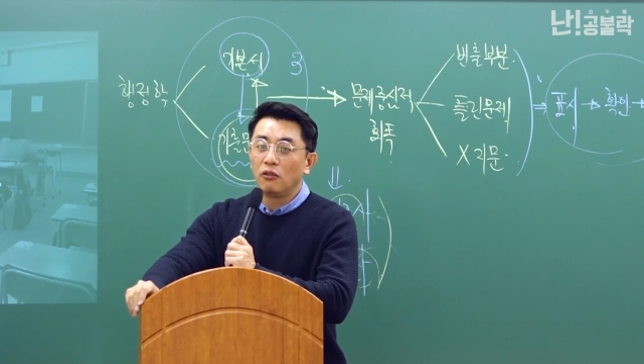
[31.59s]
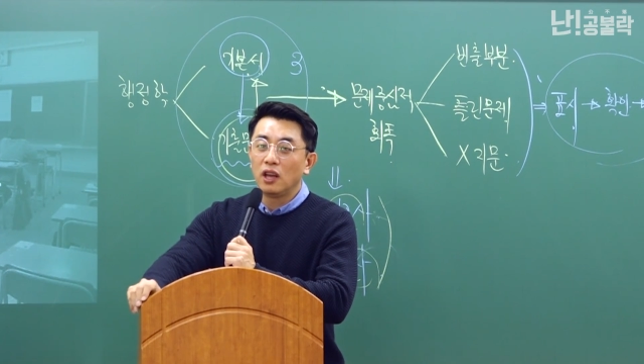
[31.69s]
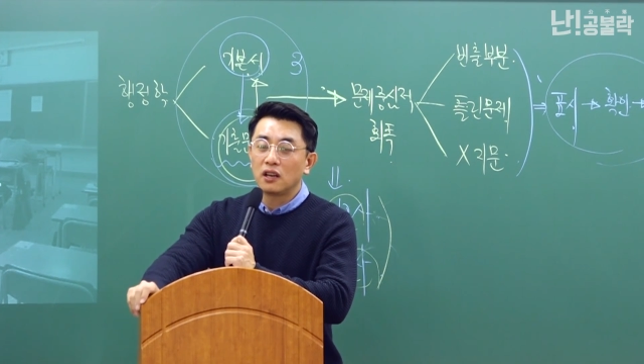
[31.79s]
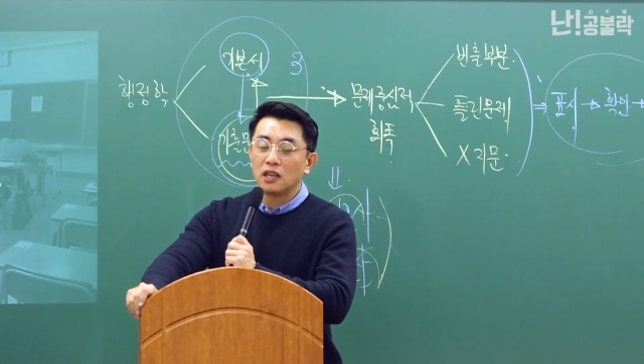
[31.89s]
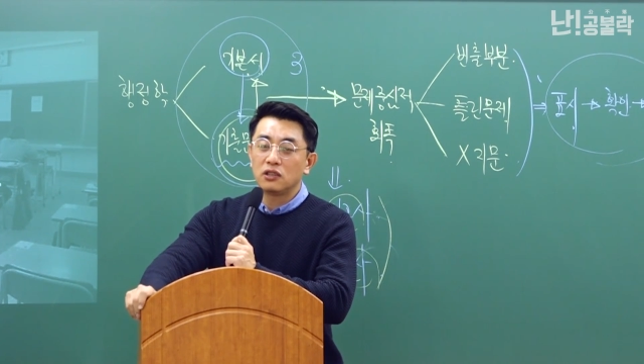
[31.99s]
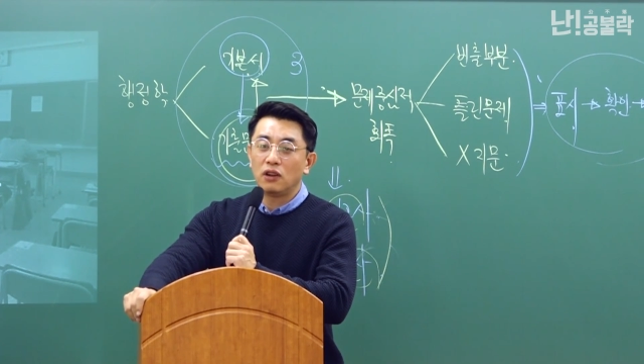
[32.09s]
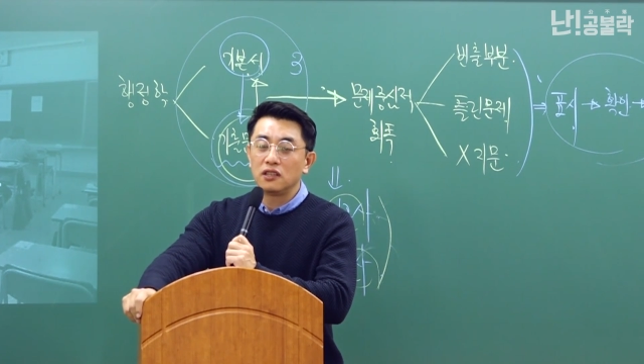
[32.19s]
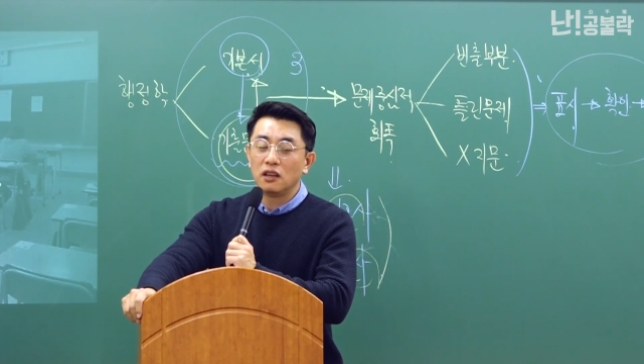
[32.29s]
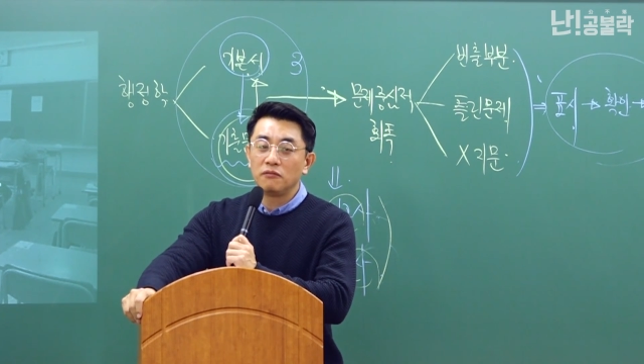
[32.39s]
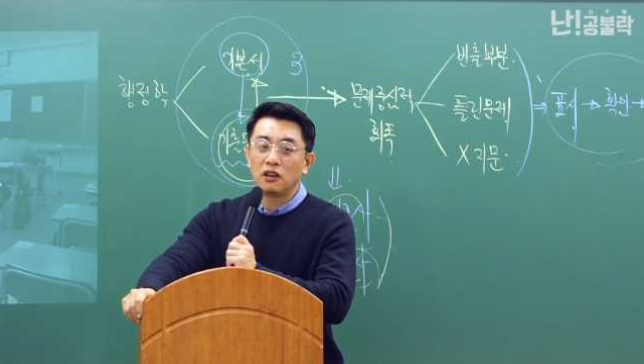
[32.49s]
왜 같이
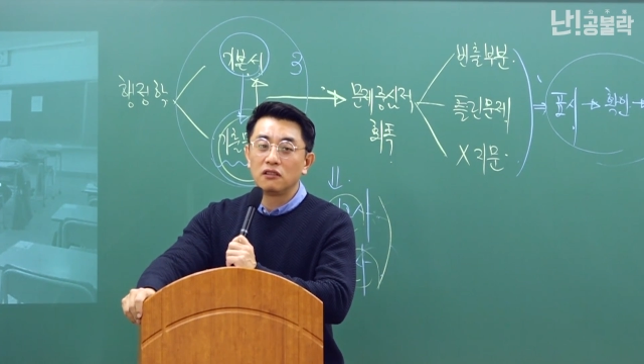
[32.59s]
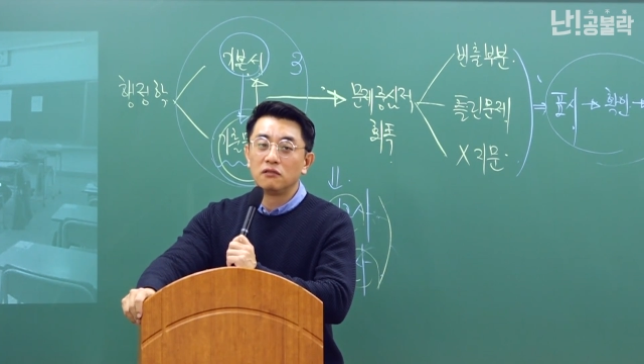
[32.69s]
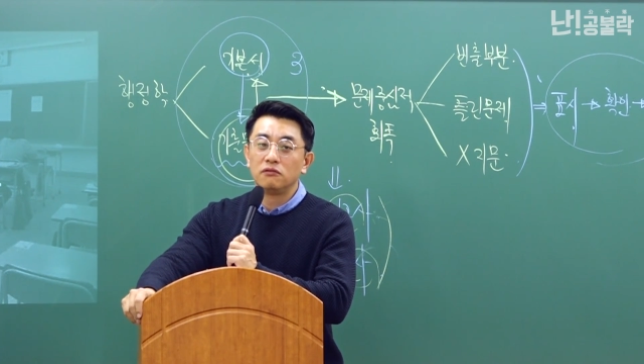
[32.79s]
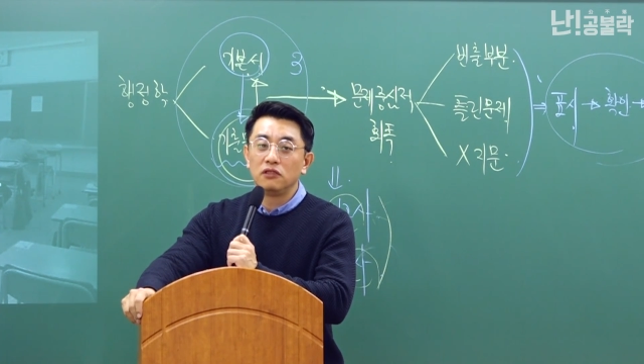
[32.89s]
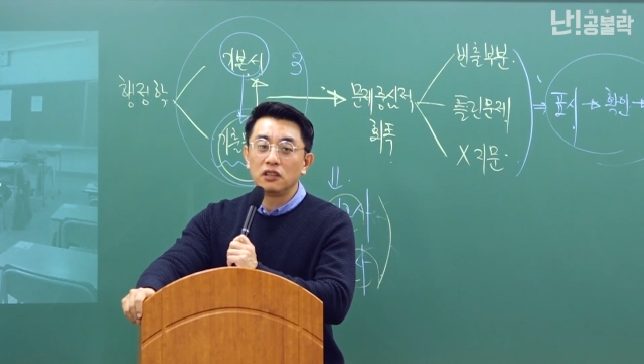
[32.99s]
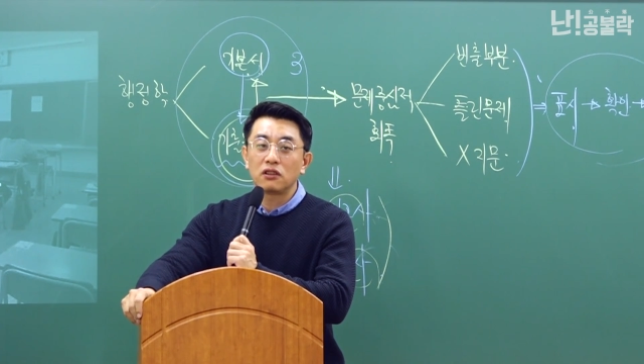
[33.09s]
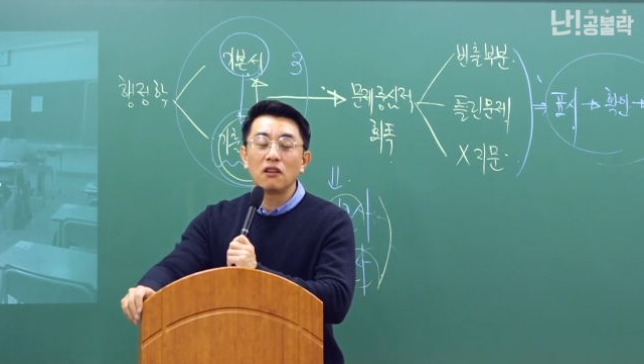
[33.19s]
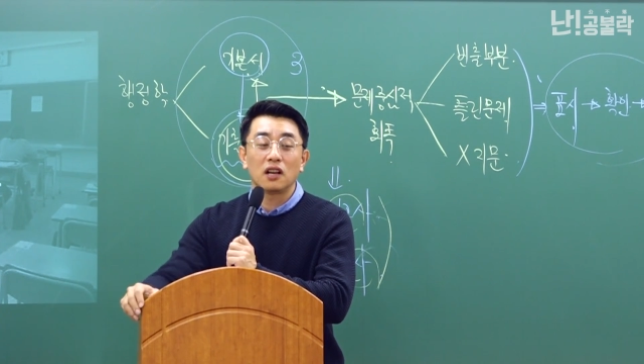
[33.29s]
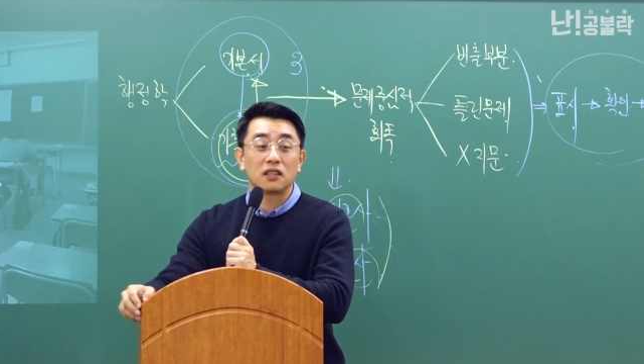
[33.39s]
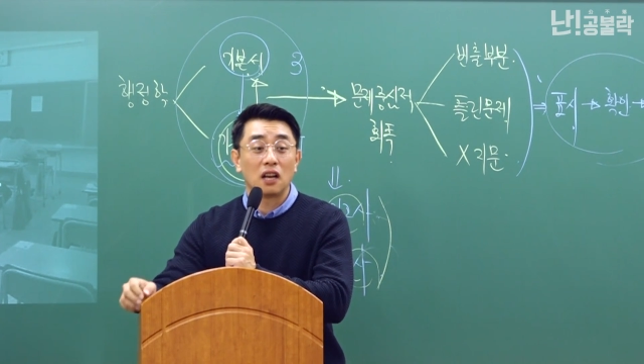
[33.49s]
왔냐면 그분이
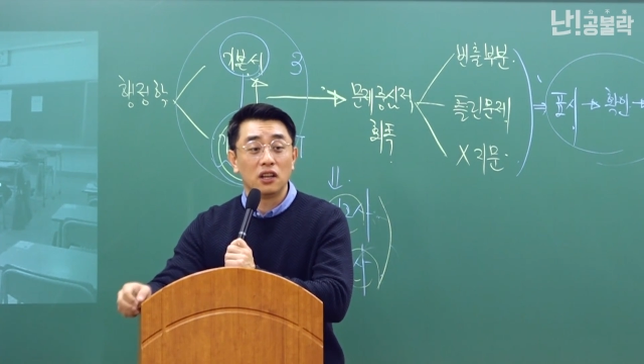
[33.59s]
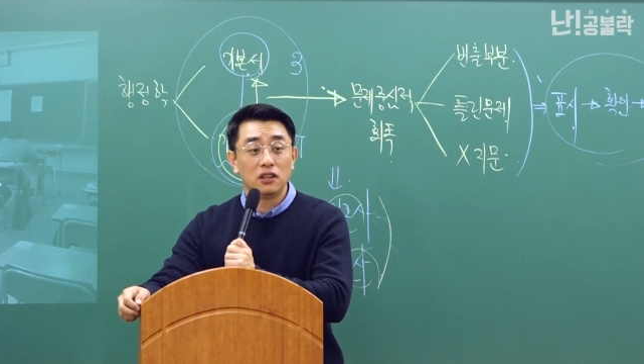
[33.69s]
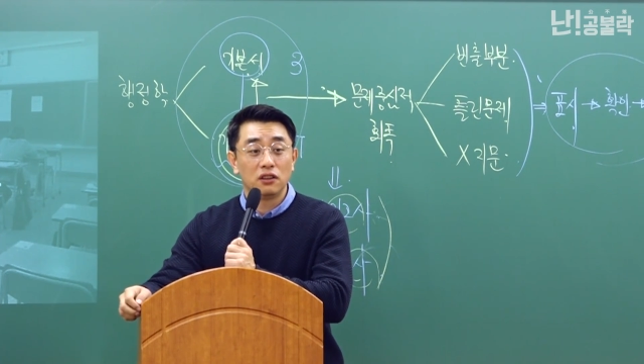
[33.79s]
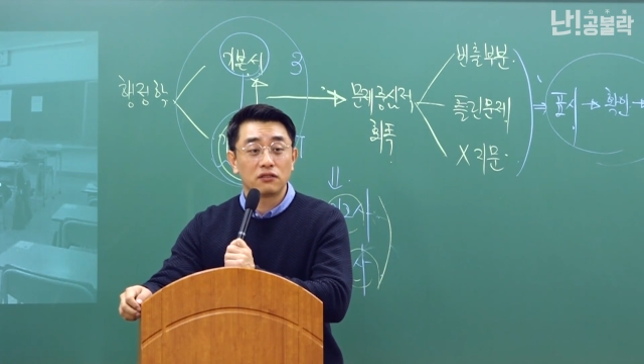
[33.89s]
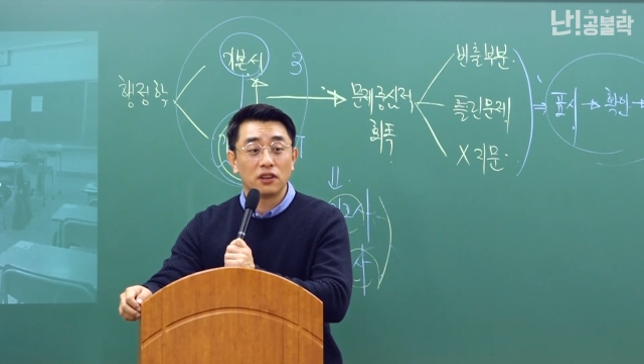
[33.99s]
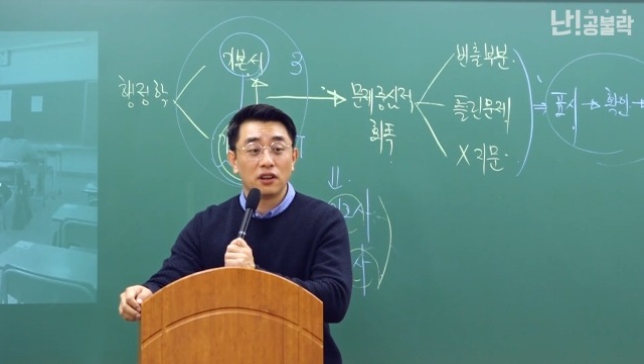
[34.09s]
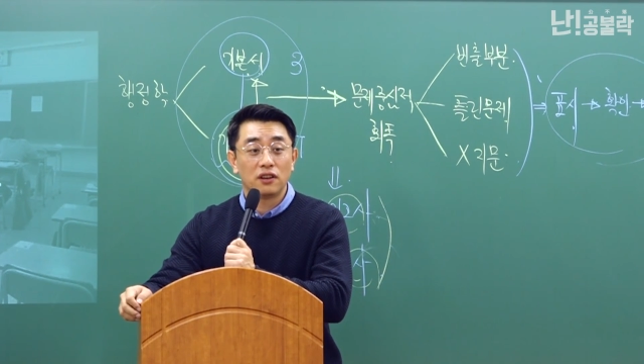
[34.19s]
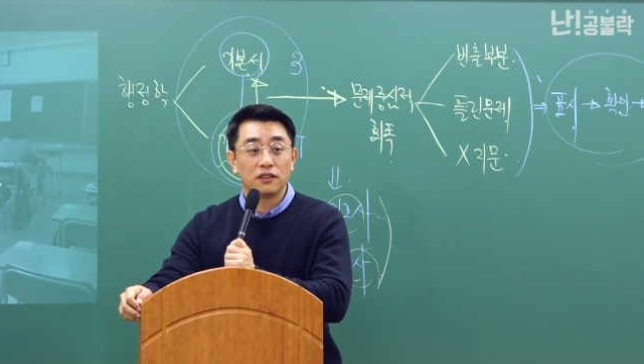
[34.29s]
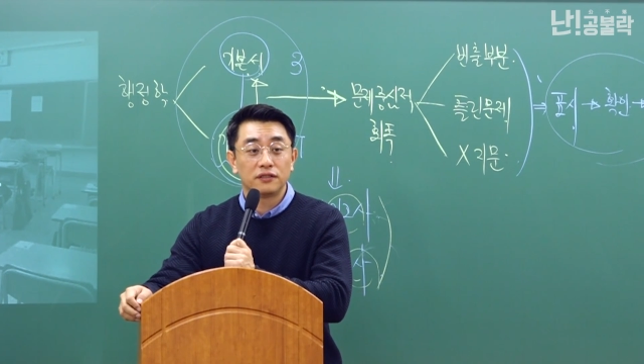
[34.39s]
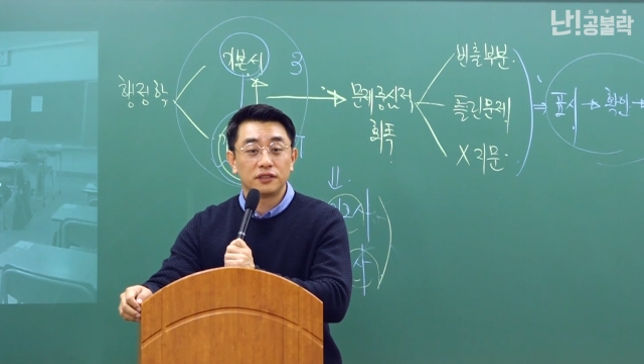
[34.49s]
청각
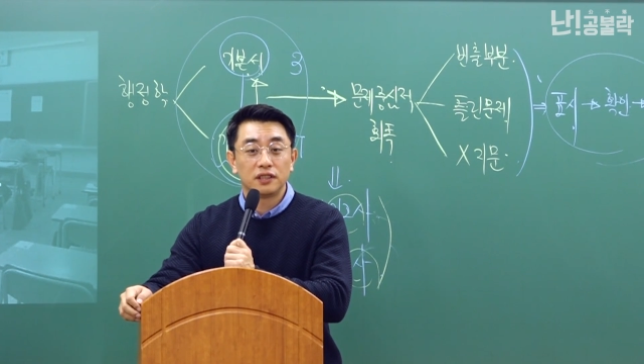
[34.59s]
장애인이었어요.